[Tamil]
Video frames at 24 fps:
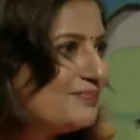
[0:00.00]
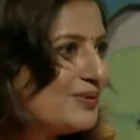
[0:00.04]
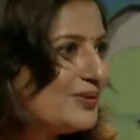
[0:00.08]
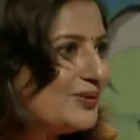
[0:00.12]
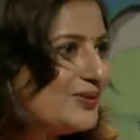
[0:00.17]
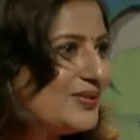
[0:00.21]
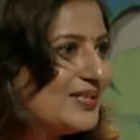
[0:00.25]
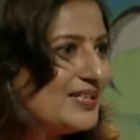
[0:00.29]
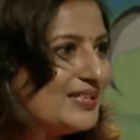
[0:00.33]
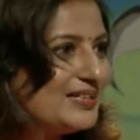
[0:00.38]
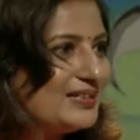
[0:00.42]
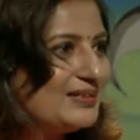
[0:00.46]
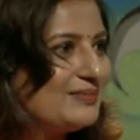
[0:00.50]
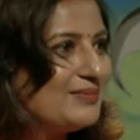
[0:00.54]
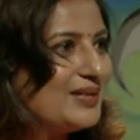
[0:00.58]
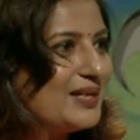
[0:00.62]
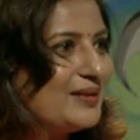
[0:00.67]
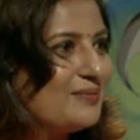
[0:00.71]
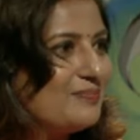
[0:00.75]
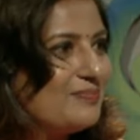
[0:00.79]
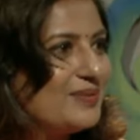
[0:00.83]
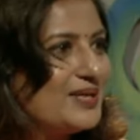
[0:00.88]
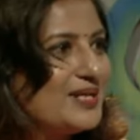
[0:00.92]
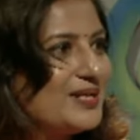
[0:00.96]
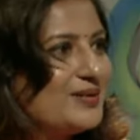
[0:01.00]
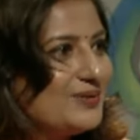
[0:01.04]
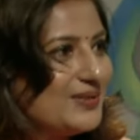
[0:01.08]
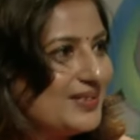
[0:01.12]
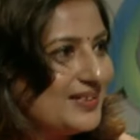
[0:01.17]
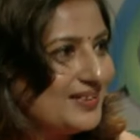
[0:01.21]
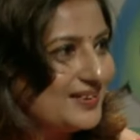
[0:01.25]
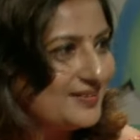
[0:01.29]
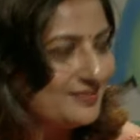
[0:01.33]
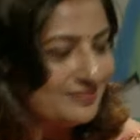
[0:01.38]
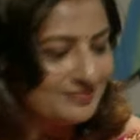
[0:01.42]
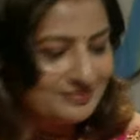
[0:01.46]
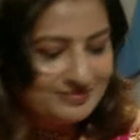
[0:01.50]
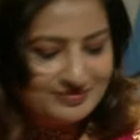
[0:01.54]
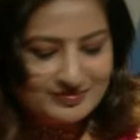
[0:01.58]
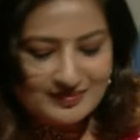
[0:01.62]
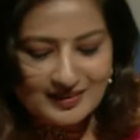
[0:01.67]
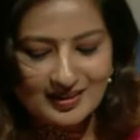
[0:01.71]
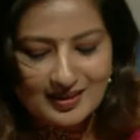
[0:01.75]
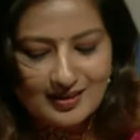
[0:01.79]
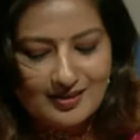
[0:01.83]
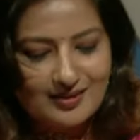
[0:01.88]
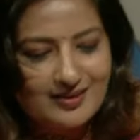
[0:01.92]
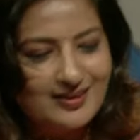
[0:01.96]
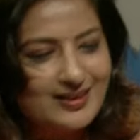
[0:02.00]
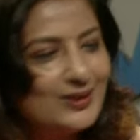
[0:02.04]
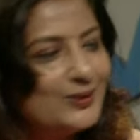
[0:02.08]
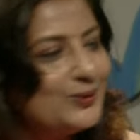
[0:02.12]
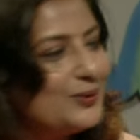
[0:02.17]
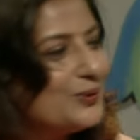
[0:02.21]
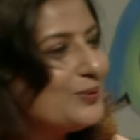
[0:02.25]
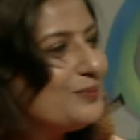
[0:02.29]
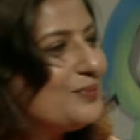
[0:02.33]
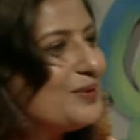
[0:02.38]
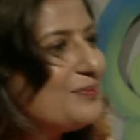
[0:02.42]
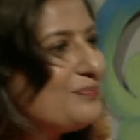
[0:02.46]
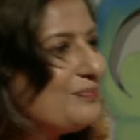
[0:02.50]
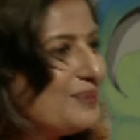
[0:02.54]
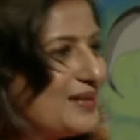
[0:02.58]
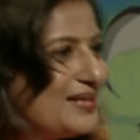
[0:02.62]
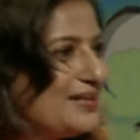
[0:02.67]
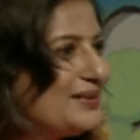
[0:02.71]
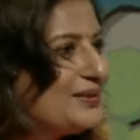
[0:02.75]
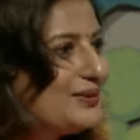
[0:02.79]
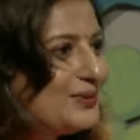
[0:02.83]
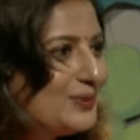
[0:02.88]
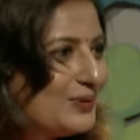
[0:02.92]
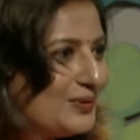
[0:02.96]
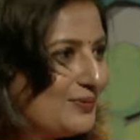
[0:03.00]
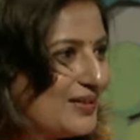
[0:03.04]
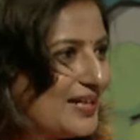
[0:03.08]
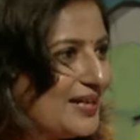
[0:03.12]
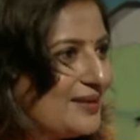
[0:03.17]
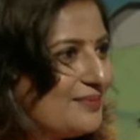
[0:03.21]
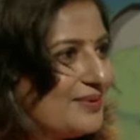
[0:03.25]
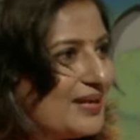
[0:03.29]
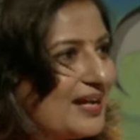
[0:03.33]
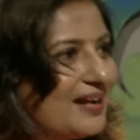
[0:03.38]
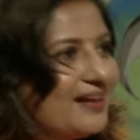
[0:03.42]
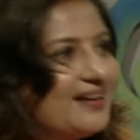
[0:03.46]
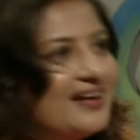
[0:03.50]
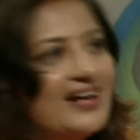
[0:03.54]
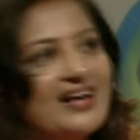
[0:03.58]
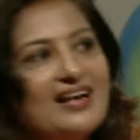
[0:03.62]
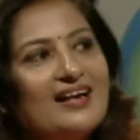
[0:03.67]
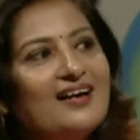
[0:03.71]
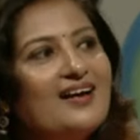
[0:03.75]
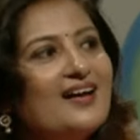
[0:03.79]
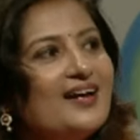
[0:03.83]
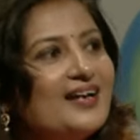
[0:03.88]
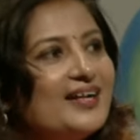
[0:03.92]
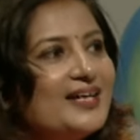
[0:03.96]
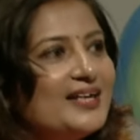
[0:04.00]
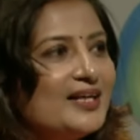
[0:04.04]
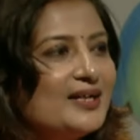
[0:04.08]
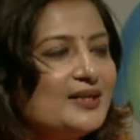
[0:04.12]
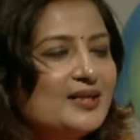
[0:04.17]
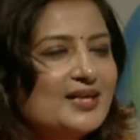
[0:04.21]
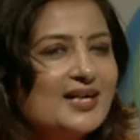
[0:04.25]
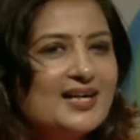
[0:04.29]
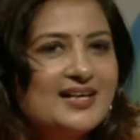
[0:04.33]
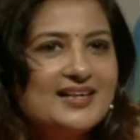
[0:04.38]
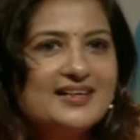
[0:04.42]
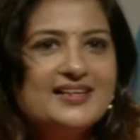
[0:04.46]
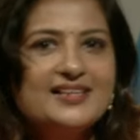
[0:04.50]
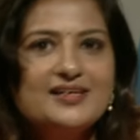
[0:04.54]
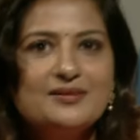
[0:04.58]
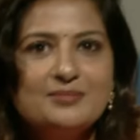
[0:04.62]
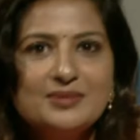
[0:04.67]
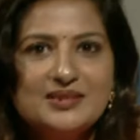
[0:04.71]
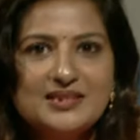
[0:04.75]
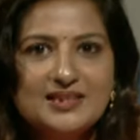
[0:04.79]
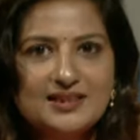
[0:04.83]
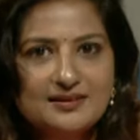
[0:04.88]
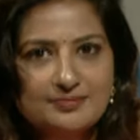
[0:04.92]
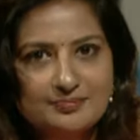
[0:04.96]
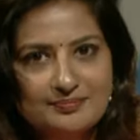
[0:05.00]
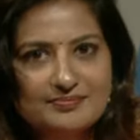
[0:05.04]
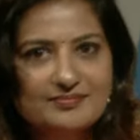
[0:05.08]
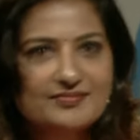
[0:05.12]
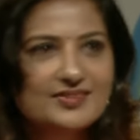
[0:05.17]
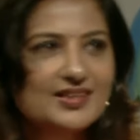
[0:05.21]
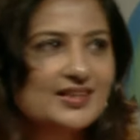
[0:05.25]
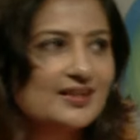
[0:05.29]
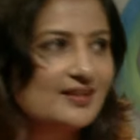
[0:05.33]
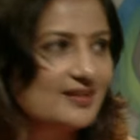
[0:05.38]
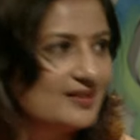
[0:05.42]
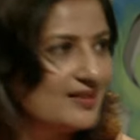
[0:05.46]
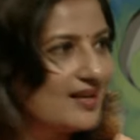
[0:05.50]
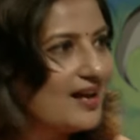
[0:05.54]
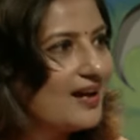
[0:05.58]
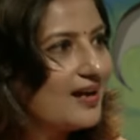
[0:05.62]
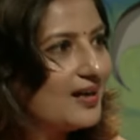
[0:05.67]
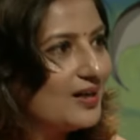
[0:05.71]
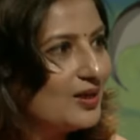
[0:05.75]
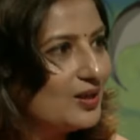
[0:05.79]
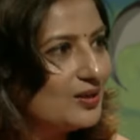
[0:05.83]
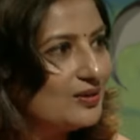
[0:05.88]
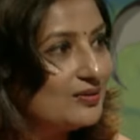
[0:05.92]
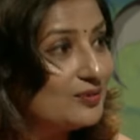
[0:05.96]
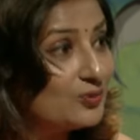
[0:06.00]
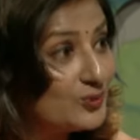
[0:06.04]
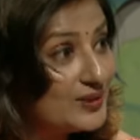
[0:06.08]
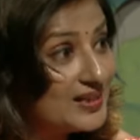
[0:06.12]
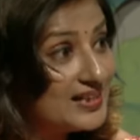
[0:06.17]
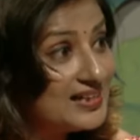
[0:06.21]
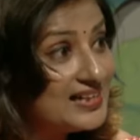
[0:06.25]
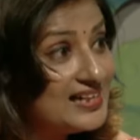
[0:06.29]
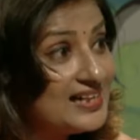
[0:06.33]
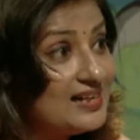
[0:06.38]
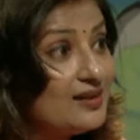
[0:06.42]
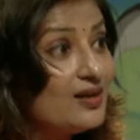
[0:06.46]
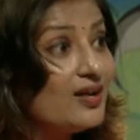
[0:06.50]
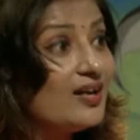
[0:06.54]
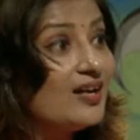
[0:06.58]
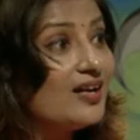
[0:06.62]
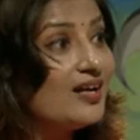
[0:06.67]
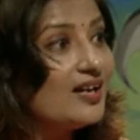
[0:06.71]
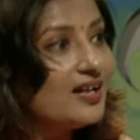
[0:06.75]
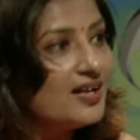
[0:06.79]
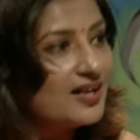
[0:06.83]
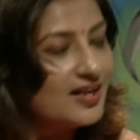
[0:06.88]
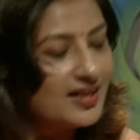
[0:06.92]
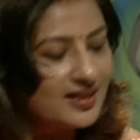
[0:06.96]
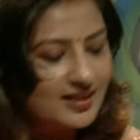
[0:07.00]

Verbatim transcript: என்பது இப்போது மிகப்பெரிய ஒரு எல்லோருக்குமே பிடித்த ஒரு விடயம் நான் அழகாக இருக்கின்ற அழகு என்பது நாங்கள் உடலின்